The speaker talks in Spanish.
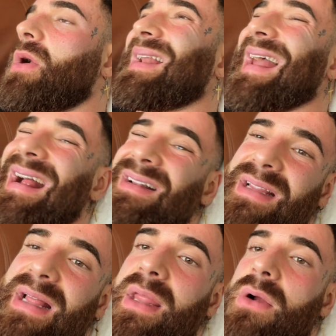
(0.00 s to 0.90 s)
la
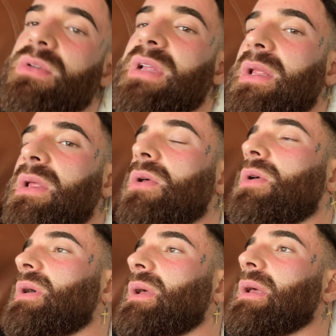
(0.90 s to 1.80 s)
cantidad de
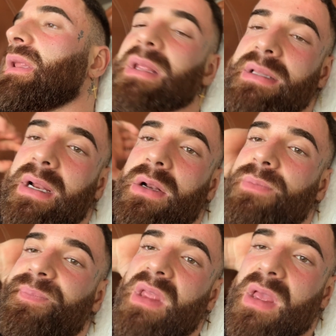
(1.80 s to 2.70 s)
contenido, etcétera,
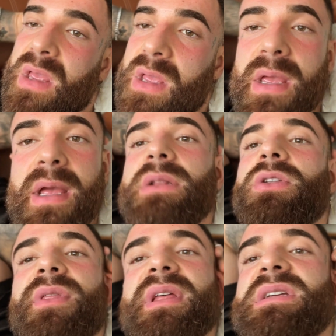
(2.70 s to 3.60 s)

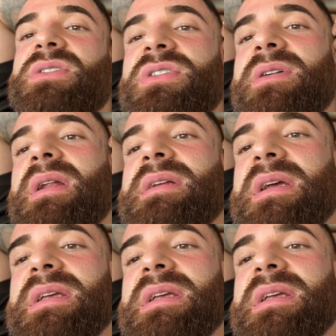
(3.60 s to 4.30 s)
Entonces, eso, chavales, aquí